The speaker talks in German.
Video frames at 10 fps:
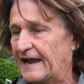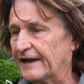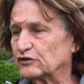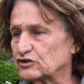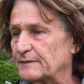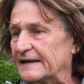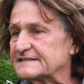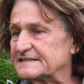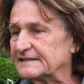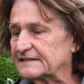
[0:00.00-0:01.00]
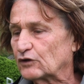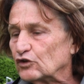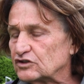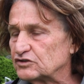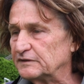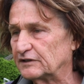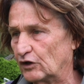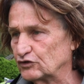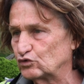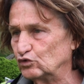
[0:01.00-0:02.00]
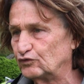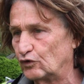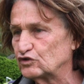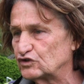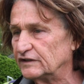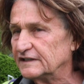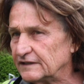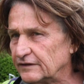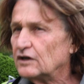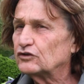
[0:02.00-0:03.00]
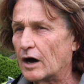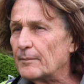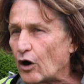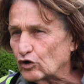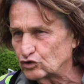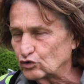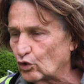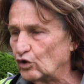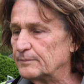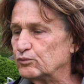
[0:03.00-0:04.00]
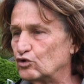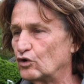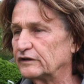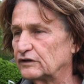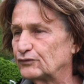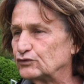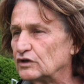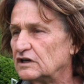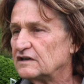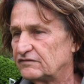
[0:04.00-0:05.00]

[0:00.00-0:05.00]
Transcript: 21 könnte es wieder ganz gut funktionieren. Da haben wir auch schon tolle Buchungen dafür.